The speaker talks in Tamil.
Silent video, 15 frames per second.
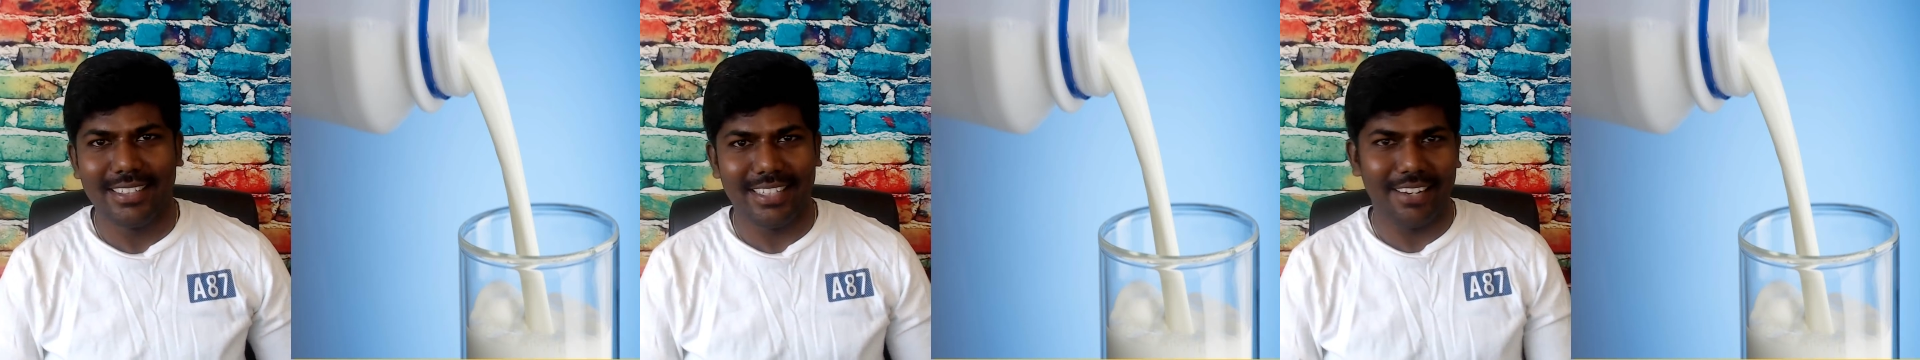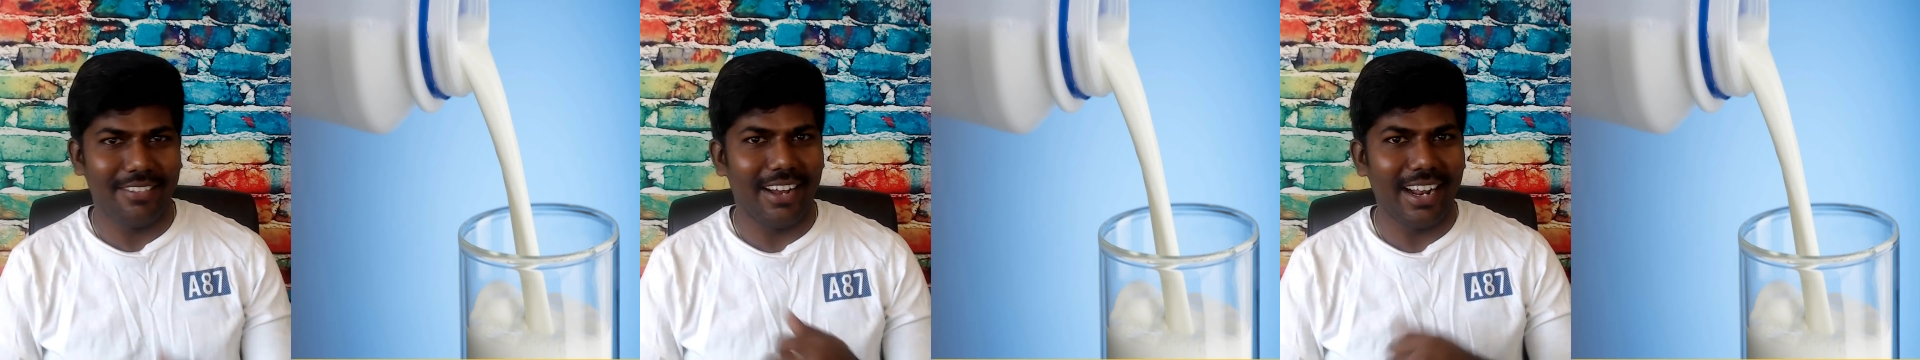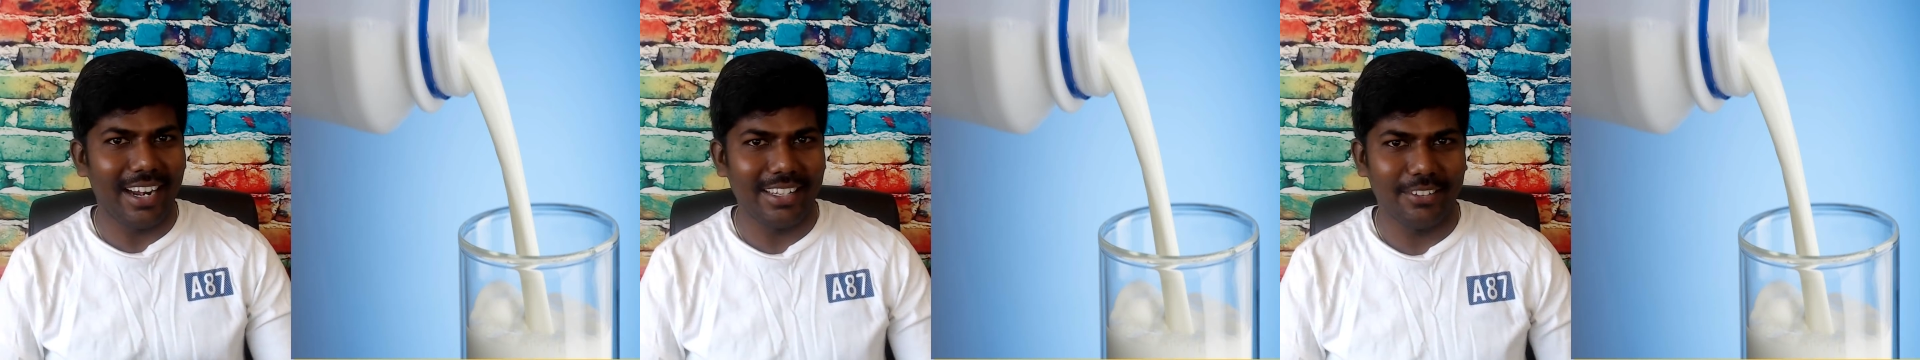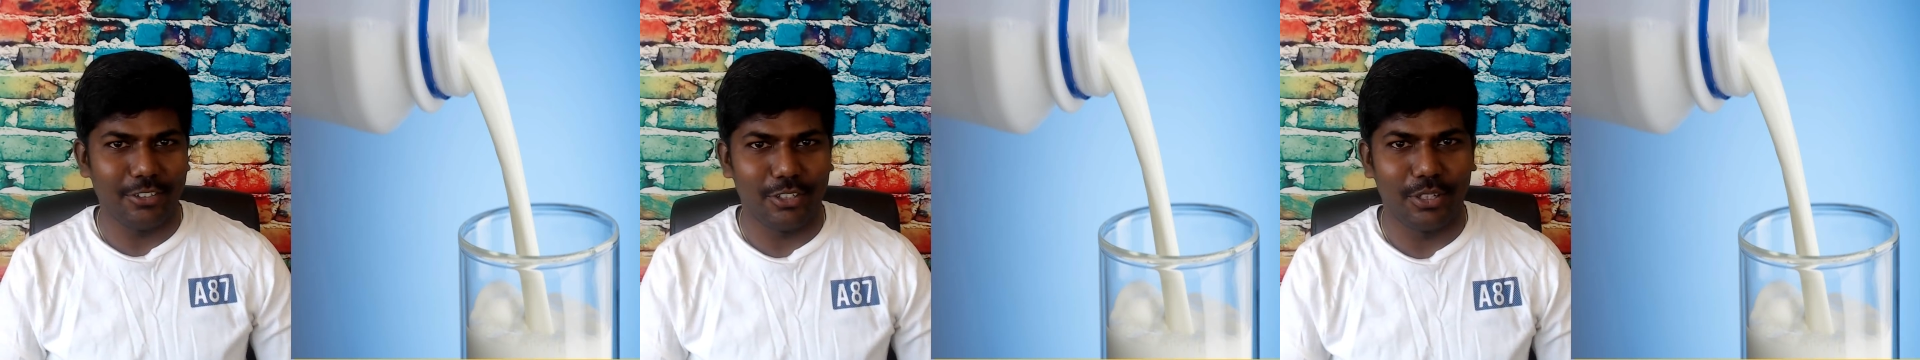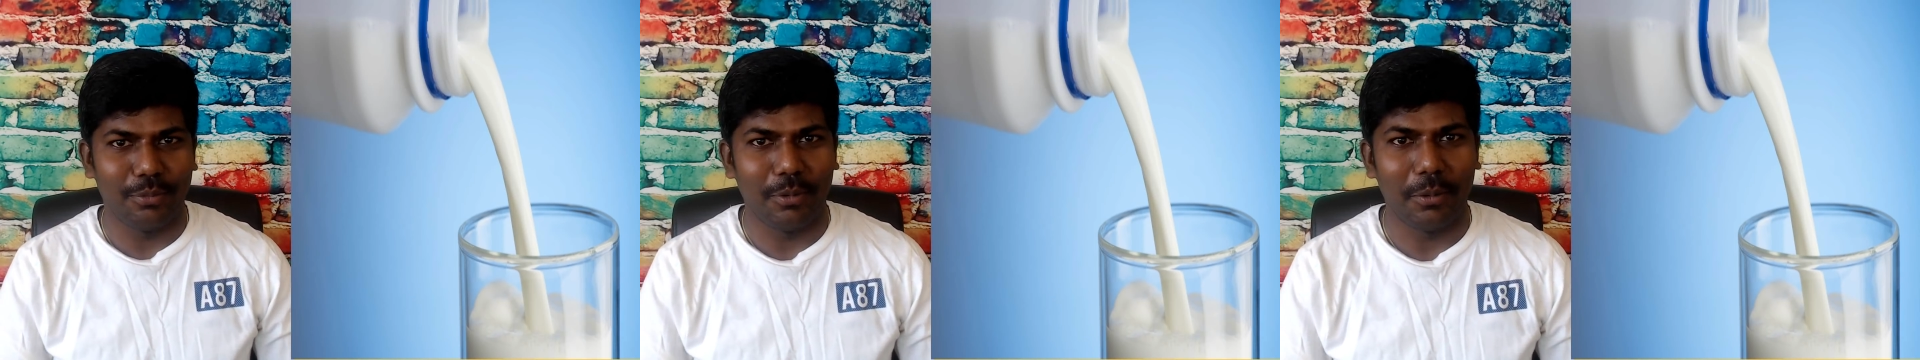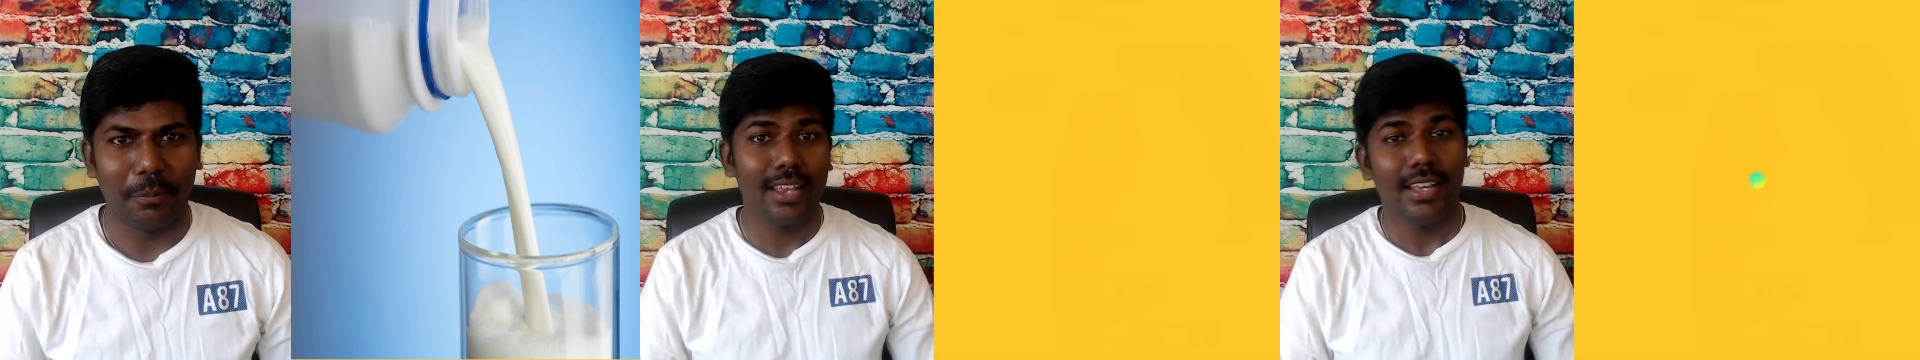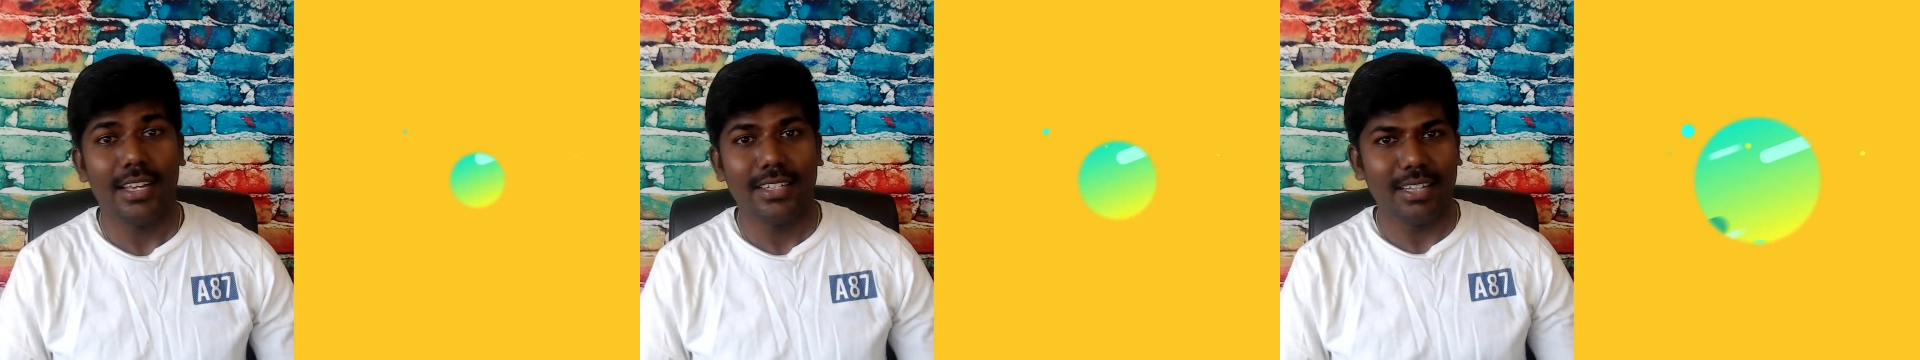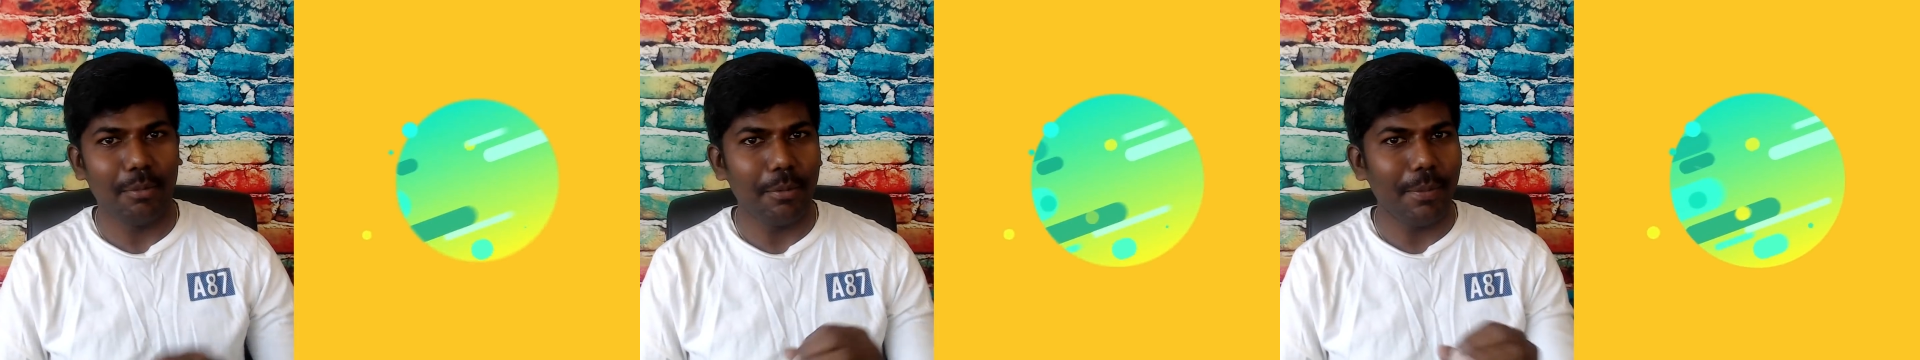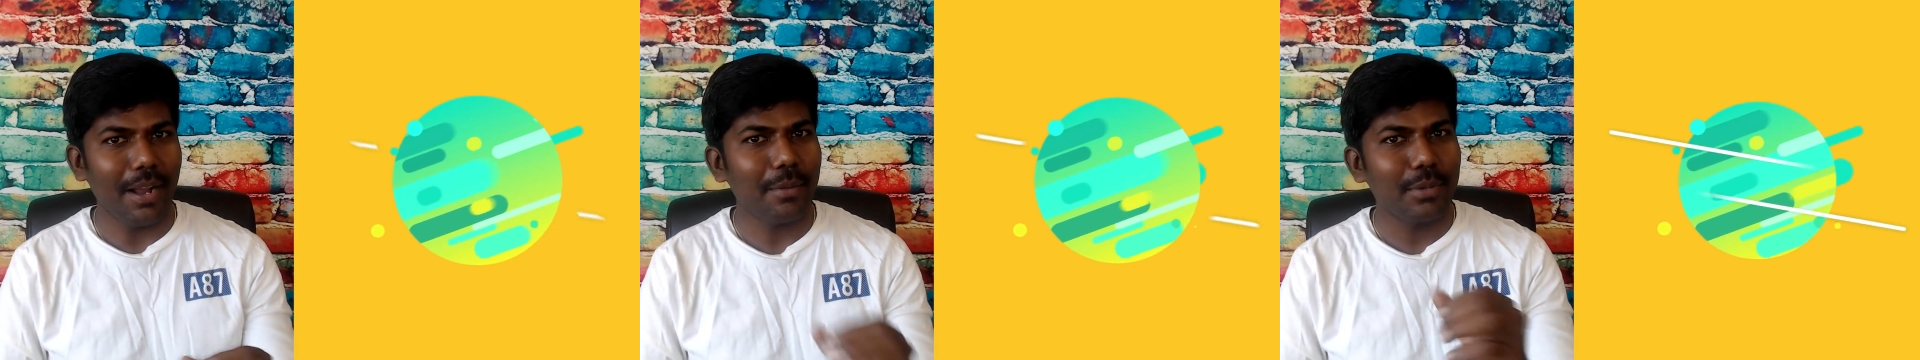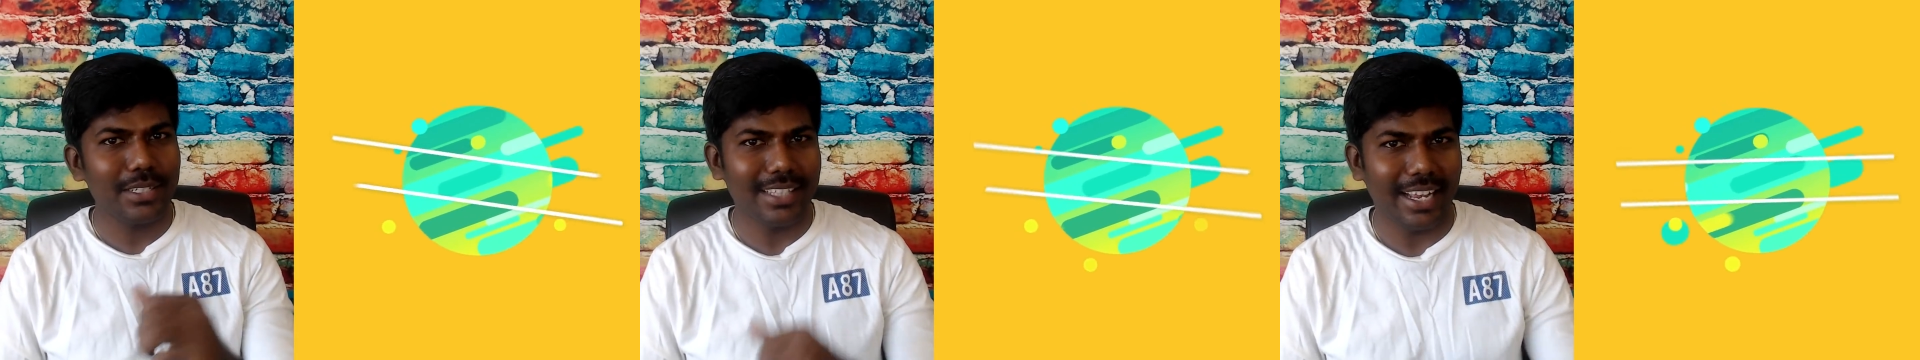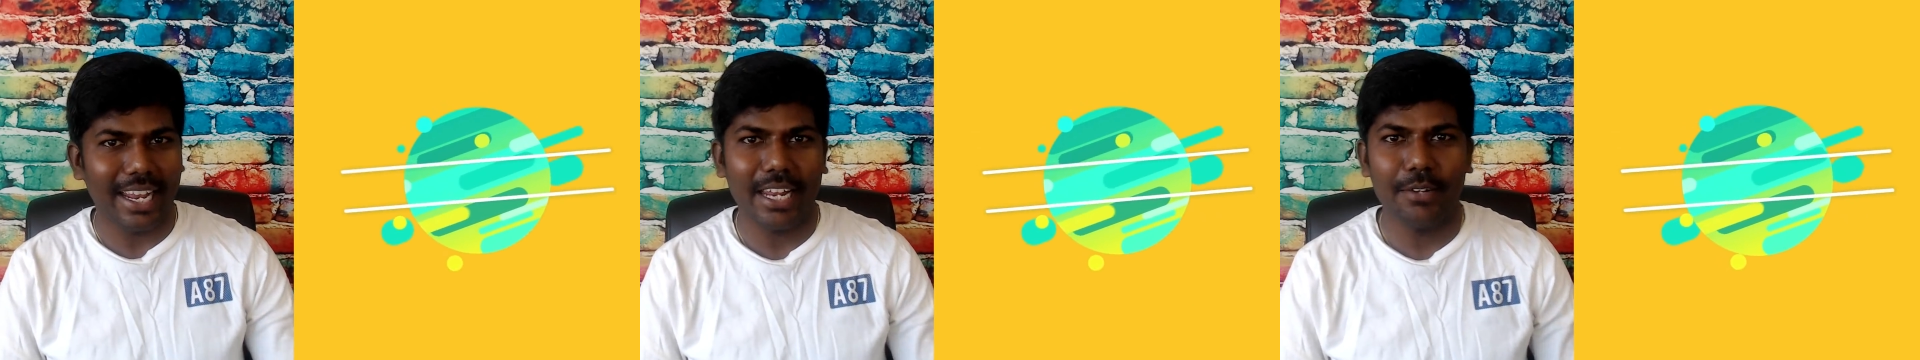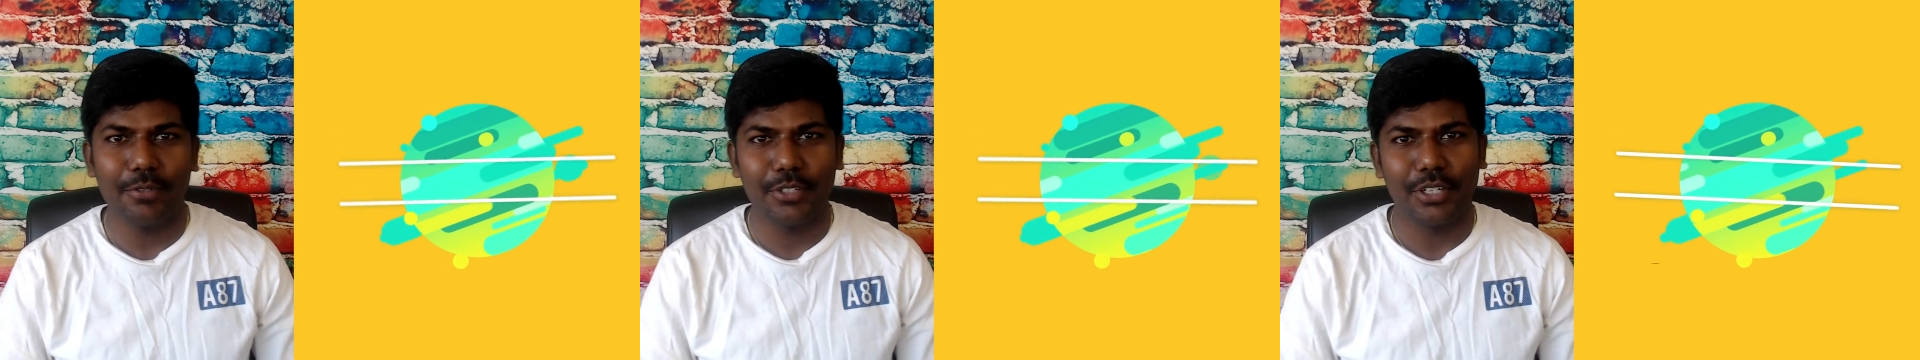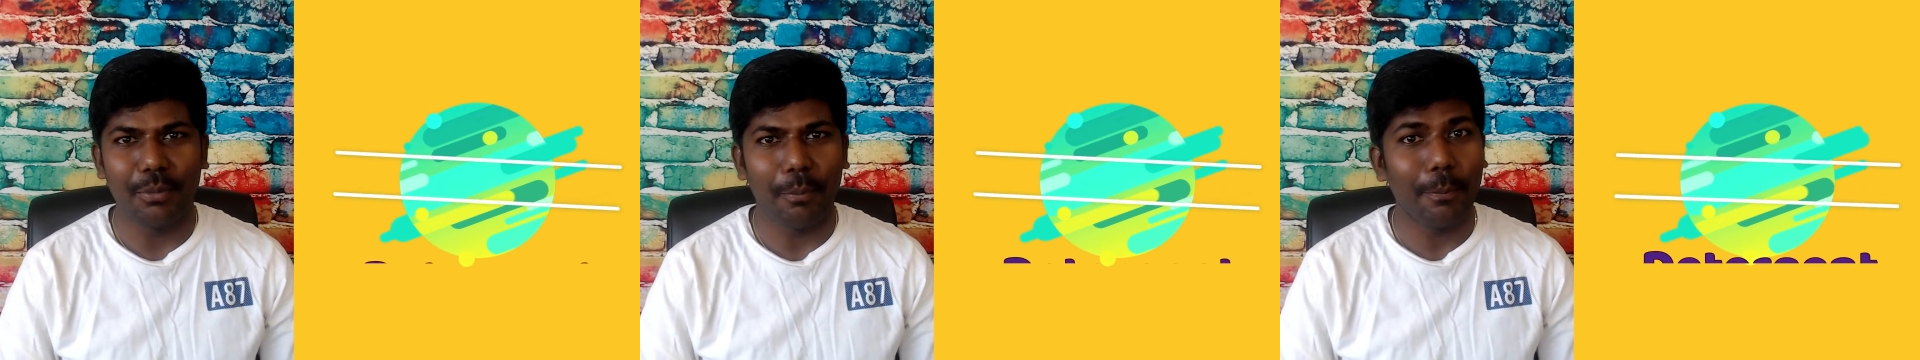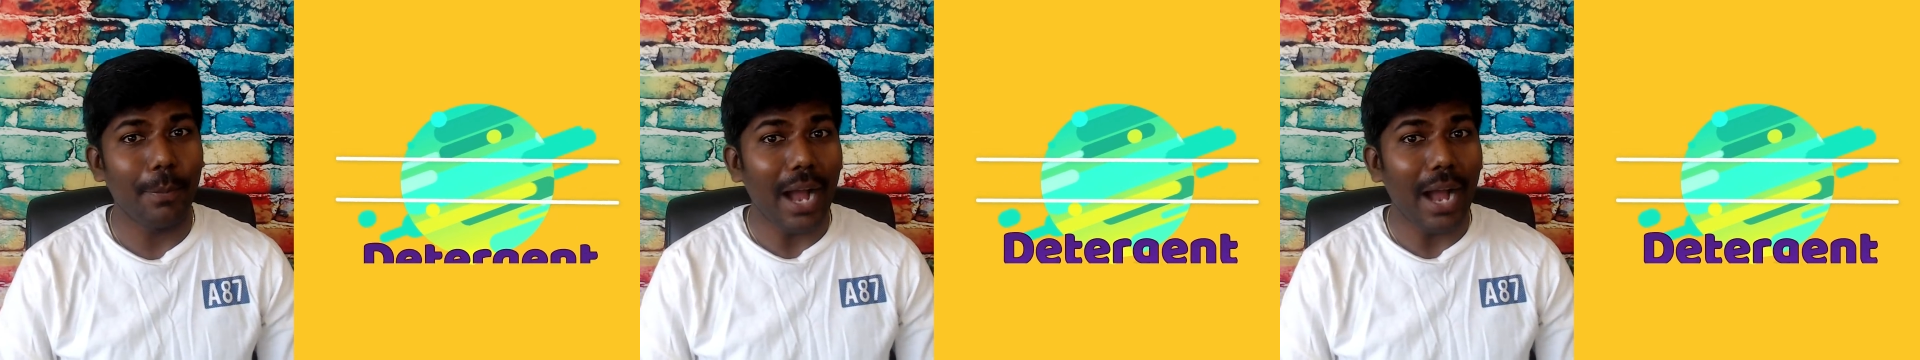சரி வாங்க அடுத்த விஷயத்துக்கு போகலாம் நம்ம பார்க்க போகிற செகண்ட் விஷயம்